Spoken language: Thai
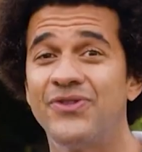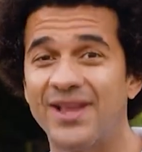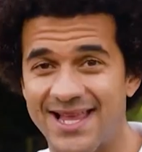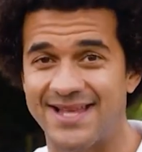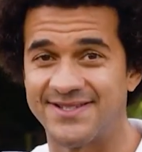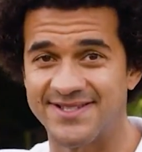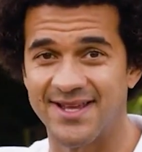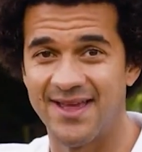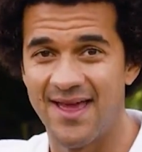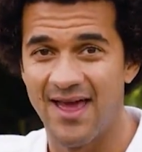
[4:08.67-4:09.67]
คู่นั่นเอง
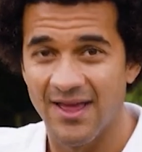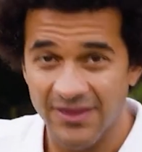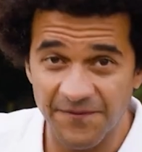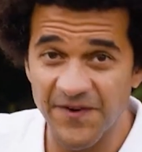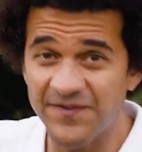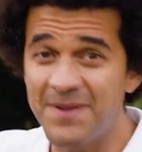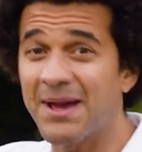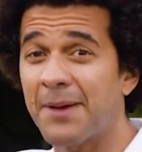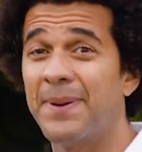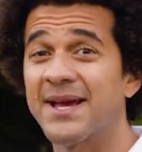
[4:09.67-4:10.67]
นะกล้องหลักเนี่ยความละเอีย
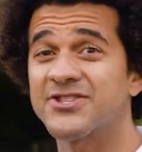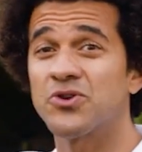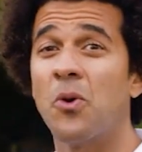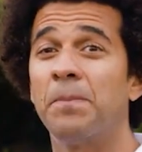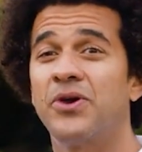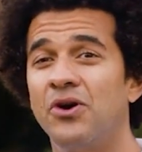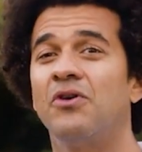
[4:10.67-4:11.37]
ดถึง 50 ล้านพิกเซ